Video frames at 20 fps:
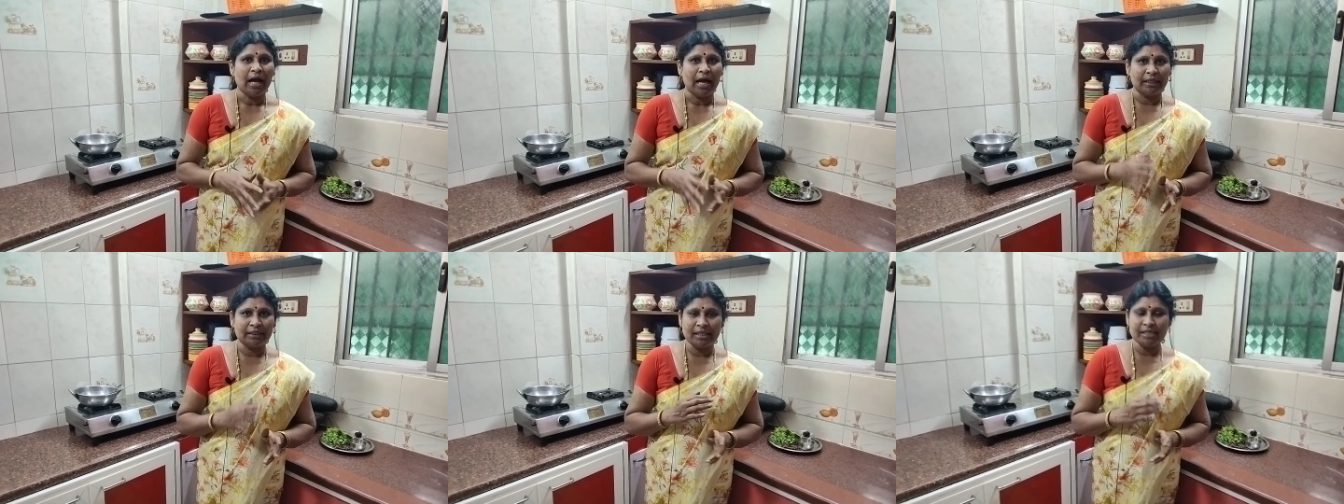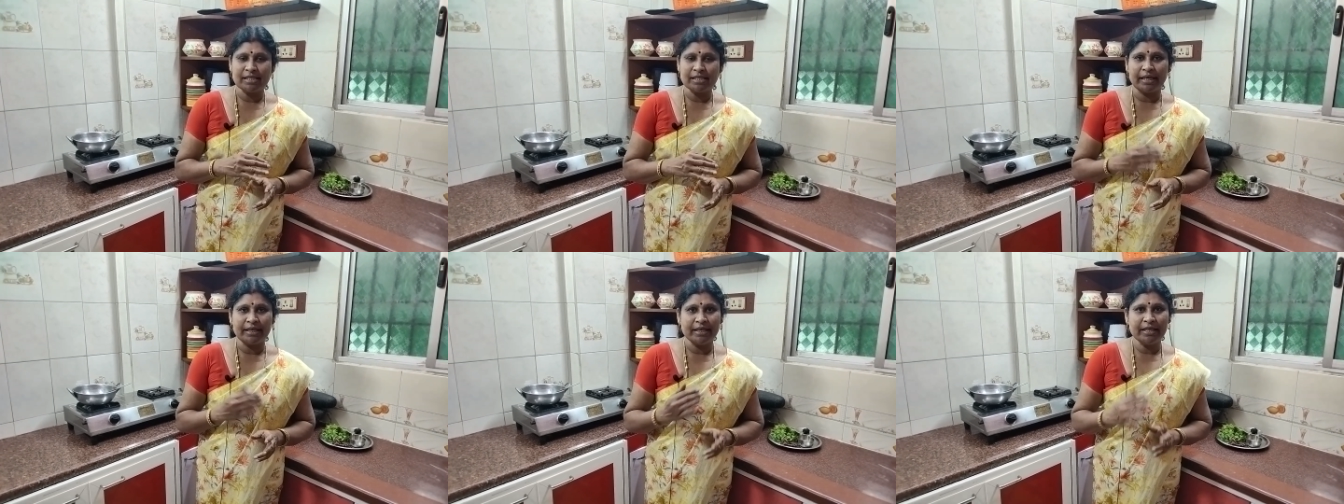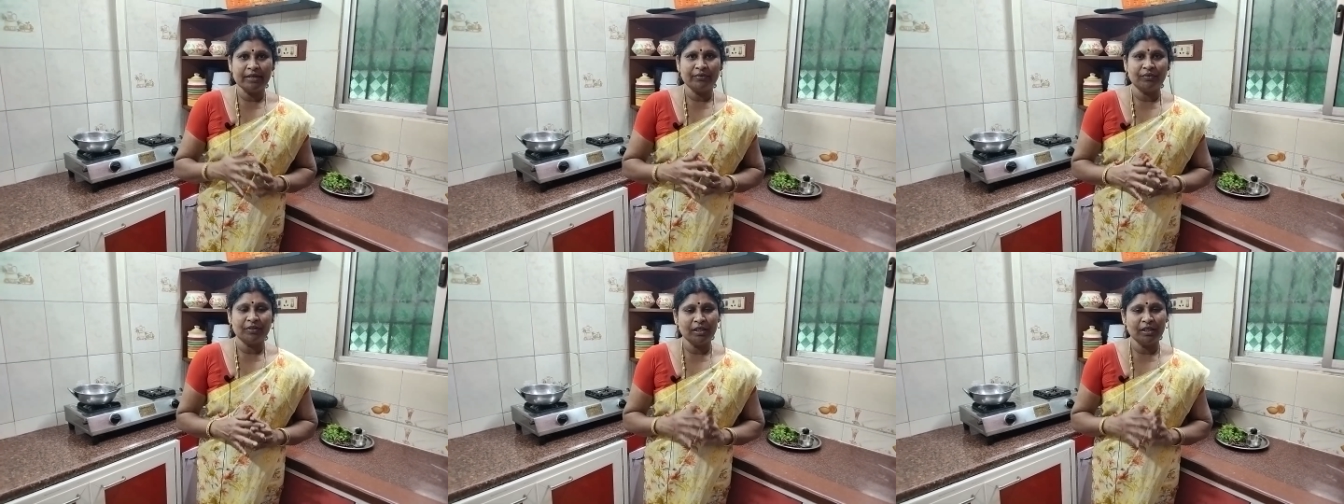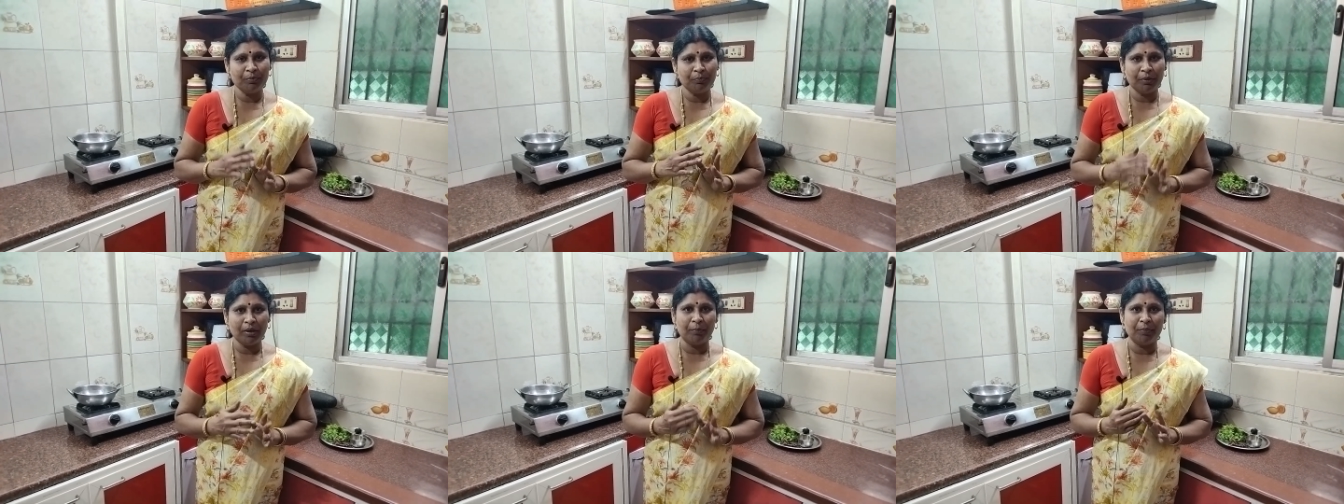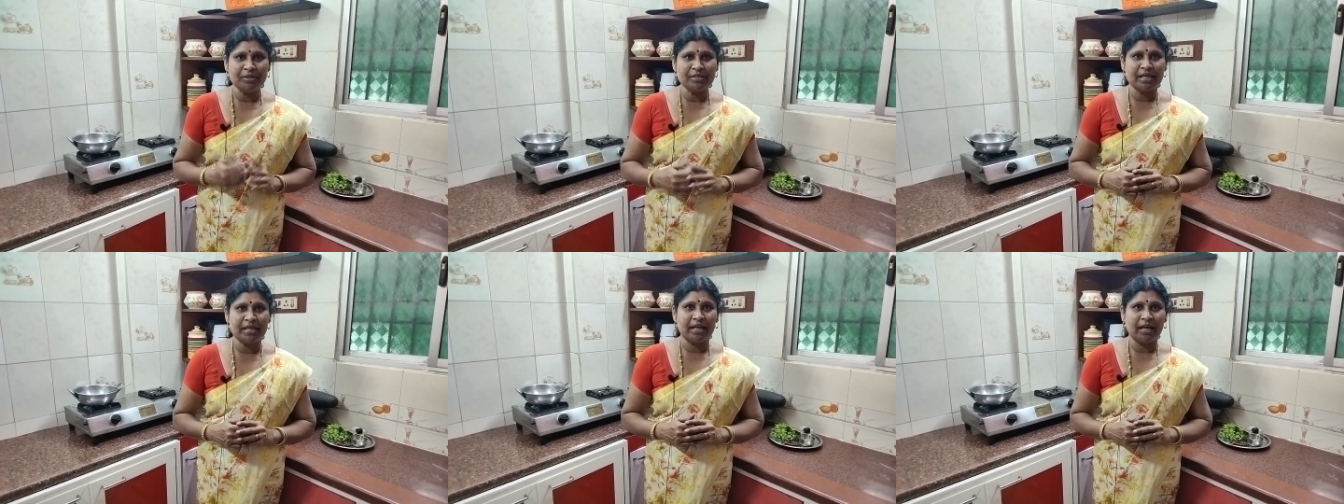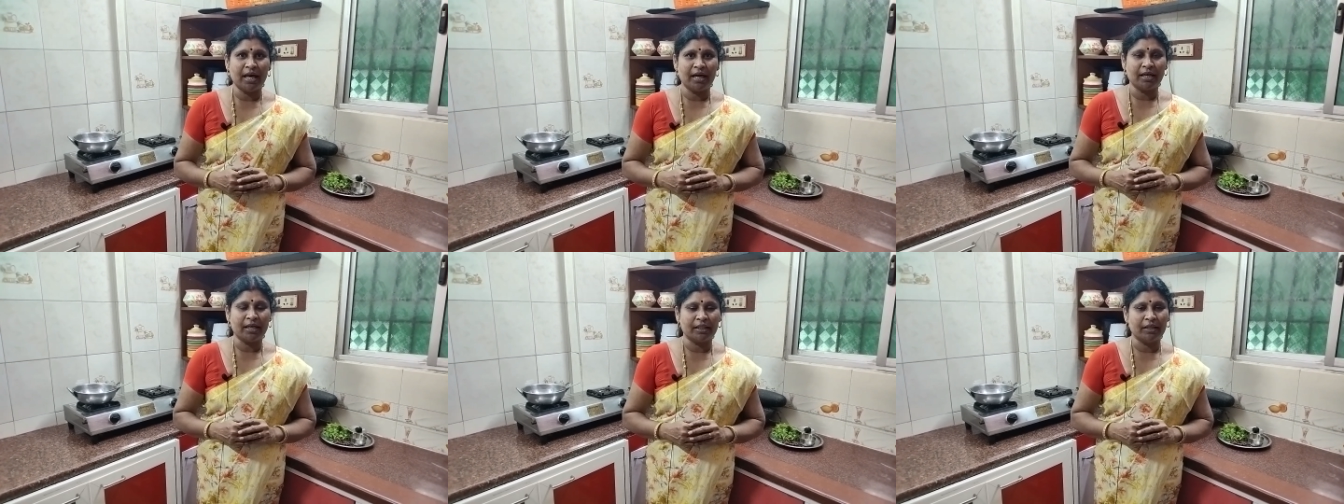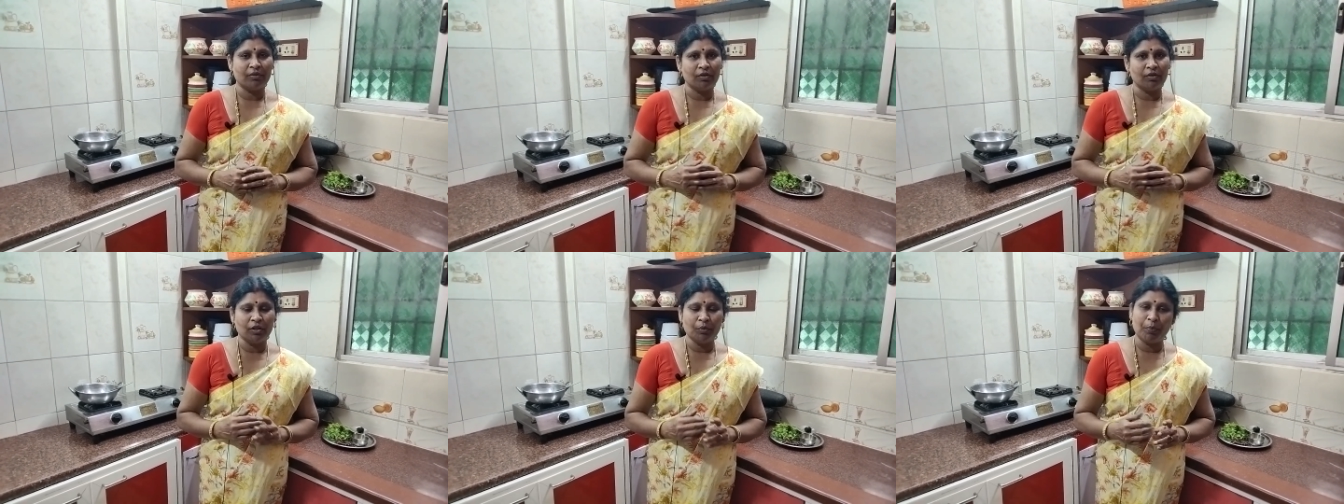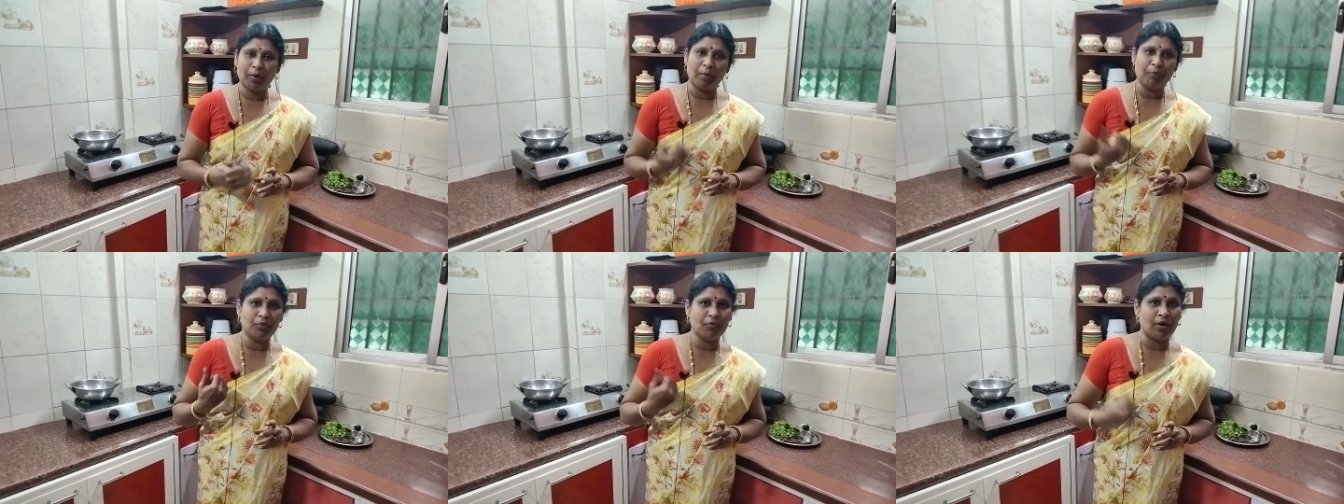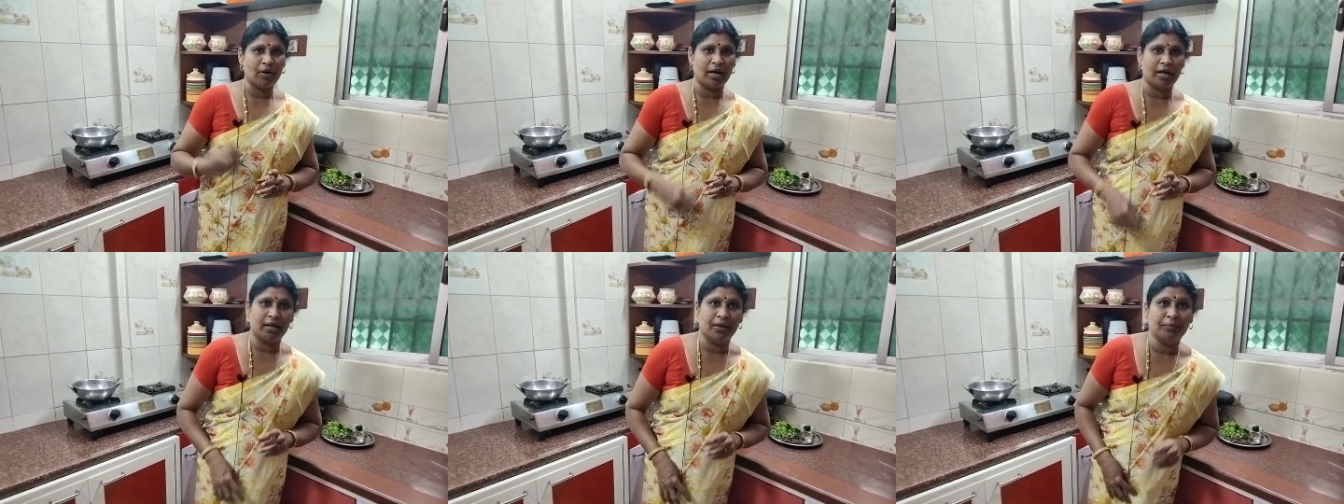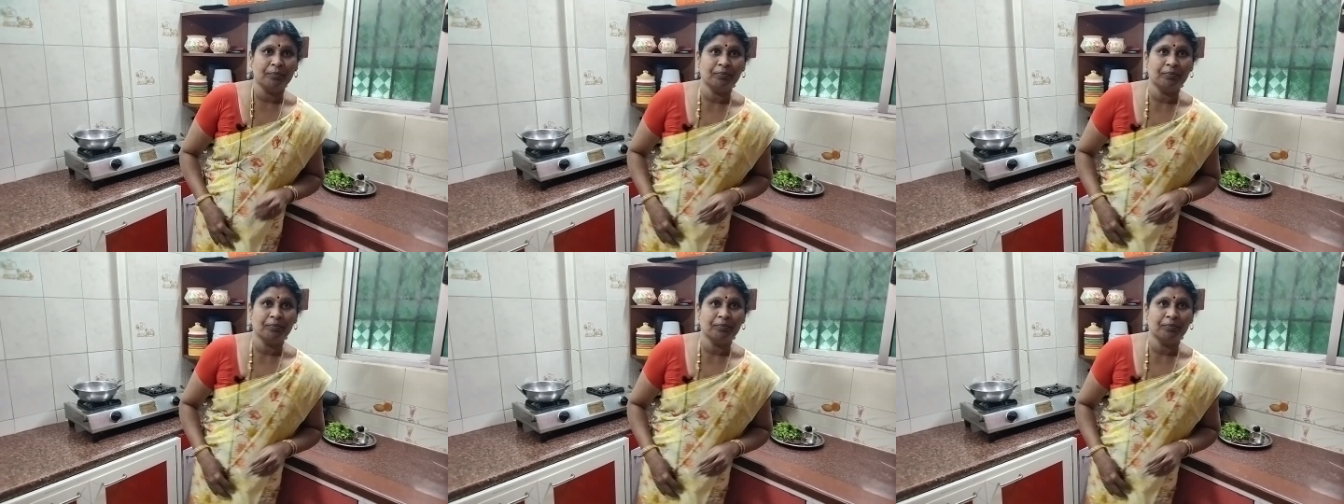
அந்த சட்னியை வந்து இப்போ எப்படி செய்யலாங்கிறத வந்து பார்ப்போம் வாங்க